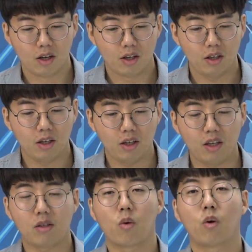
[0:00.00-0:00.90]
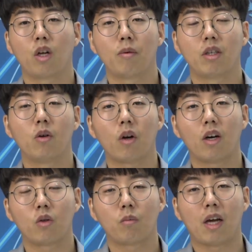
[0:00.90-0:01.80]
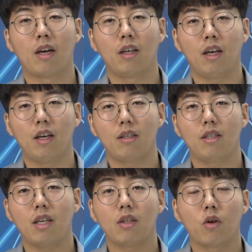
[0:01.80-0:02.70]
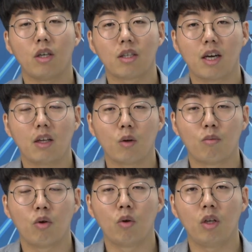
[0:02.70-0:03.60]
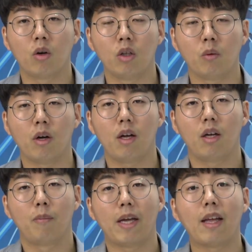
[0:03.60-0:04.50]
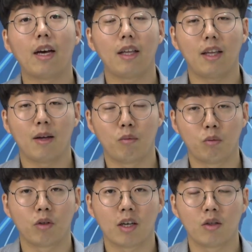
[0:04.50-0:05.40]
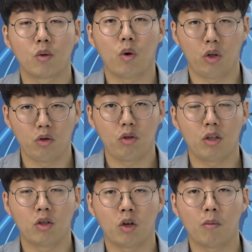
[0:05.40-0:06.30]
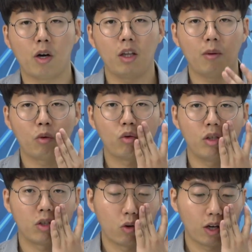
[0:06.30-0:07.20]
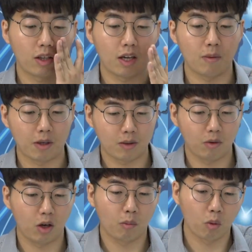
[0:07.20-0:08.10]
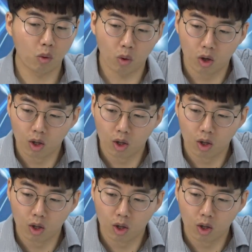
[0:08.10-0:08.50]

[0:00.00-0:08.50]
이 이리치 코크랩은 그거랑은 좀 다르게 시세적인 차익도 물론이거니와 배당에 대한 부분까지도 얻을 수 있는 점 확인해 볼 수 있을 것 같다는 네, 말씀 드려보고